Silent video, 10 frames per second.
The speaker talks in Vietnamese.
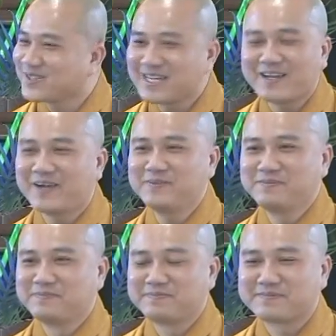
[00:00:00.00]
Có sao đâu.
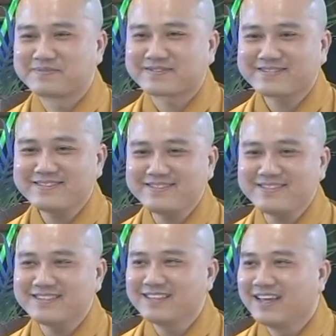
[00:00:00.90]

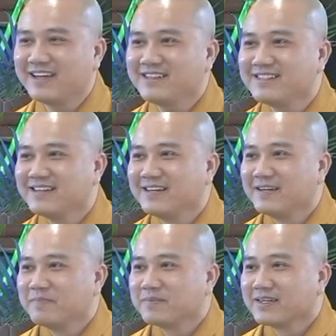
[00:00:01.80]
Đó.
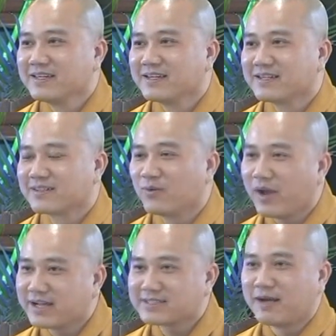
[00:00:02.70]

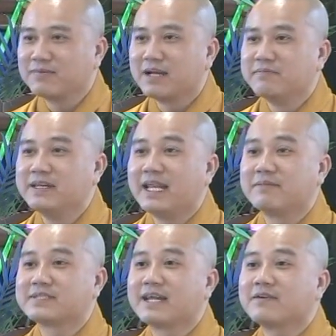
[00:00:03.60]
Quan trọng là mình
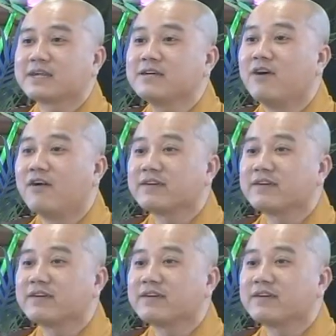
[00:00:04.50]
làm sao cái